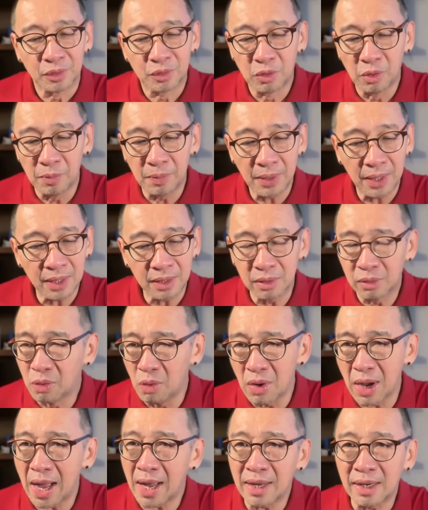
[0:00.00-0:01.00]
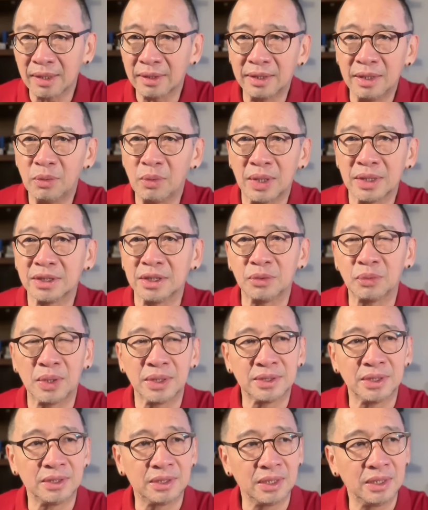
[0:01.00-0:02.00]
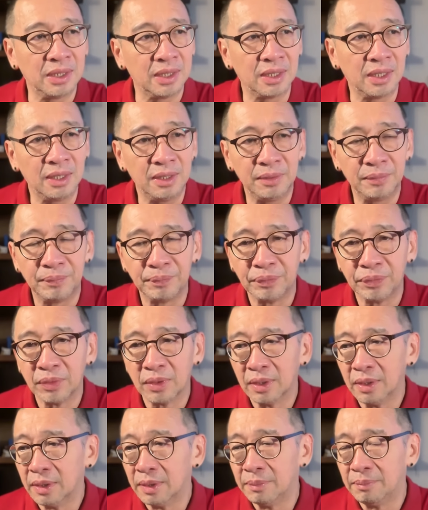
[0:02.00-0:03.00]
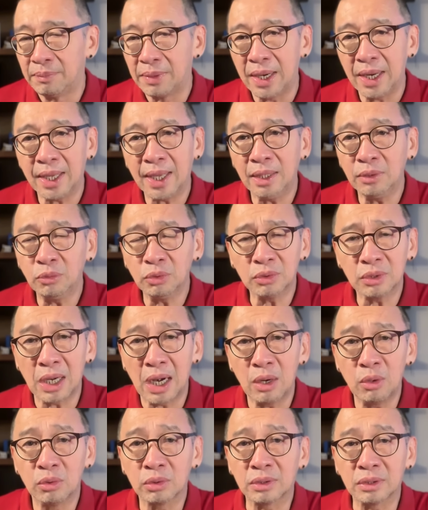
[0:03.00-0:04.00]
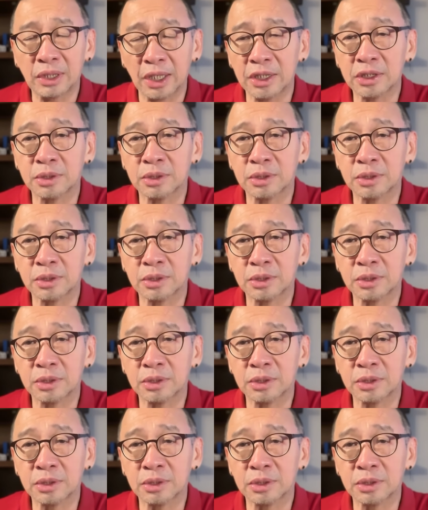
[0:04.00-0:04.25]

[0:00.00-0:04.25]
Gue bilang gue nggak ngerti wasit-wasit ini ya. Mereka itu terlalu